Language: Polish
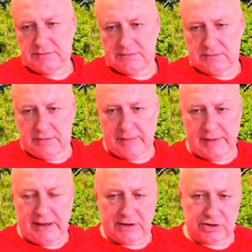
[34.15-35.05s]
bo ma
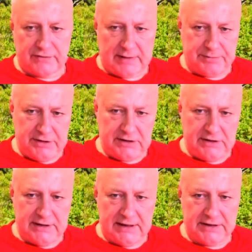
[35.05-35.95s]
aż dwa piki,
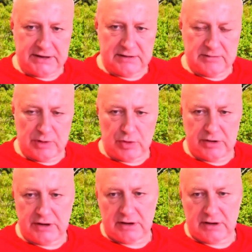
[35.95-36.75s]
idealnie gdy miał jednego,